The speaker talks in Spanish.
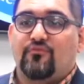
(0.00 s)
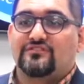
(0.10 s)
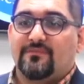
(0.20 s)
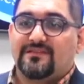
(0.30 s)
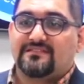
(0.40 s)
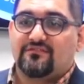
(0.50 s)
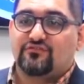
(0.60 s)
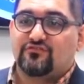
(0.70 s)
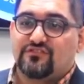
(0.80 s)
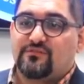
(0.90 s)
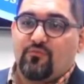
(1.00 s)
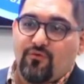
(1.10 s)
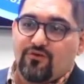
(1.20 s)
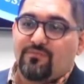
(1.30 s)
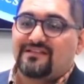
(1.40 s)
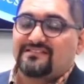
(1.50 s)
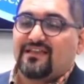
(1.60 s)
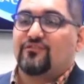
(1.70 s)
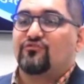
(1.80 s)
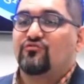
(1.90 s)
veces nosotros decimos, bueno, parece que
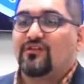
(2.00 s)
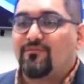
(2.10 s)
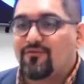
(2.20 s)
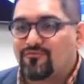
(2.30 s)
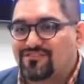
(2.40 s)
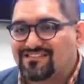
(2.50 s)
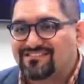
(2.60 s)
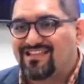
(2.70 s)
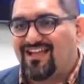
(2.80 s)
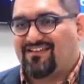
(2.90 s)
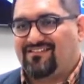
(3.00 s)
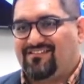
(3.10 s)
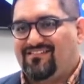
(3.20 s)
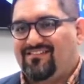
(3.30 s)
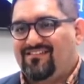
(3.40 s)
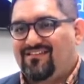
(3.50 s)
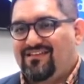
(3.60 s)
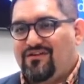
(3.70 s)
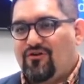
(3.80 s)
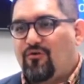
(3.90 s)
Dios nunca va a contestar.
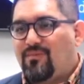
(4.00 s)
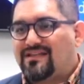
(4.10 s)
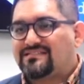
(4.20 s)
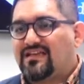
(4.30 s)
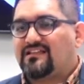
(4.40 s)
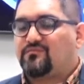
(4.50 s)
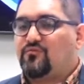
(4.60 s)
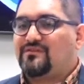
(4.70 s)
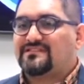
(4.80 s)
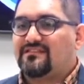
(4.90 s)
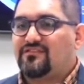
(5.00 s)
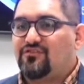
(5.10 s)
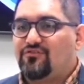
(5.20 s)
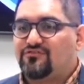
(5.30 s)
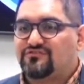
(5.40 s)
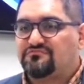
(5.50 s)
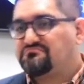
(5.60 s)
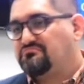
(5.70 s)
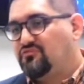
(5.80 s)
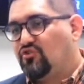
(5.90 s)
O parece que las promesas de Dios
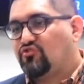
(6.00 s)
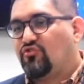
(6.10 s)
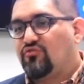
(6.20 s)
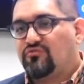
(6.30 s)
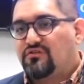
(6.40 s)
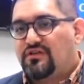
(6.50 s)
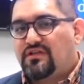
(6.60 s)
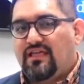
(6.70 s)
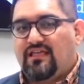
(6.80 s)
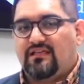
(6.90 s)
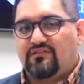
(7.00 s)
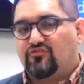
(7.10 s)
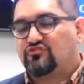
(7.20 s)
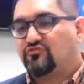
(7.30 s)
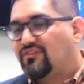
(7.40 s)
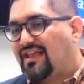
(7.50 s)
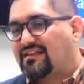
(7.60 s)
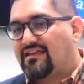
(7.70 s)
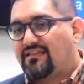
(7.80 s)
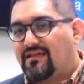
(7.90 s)
no son, eh, no son una
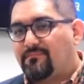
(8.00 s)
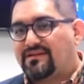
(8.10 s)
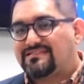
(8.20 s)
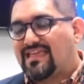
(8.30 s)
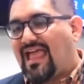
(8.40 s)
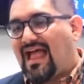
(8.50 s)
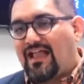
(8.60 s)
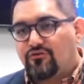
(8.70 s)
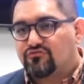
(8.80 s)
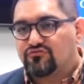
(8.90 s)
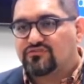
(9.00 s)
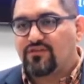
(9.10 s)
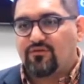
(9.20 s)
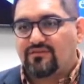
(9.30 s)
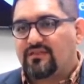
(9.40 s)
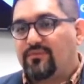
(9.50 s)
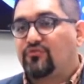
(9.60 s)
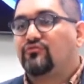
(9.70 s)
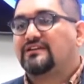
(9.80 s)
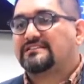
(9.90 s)
realidad. Parece que algo sucedió y tal vez
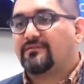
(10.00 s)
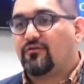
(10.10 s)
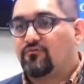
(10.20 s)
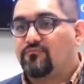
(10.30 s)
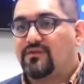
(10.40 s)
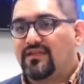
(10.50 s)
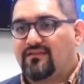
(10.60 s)
nunca se va a cumplir.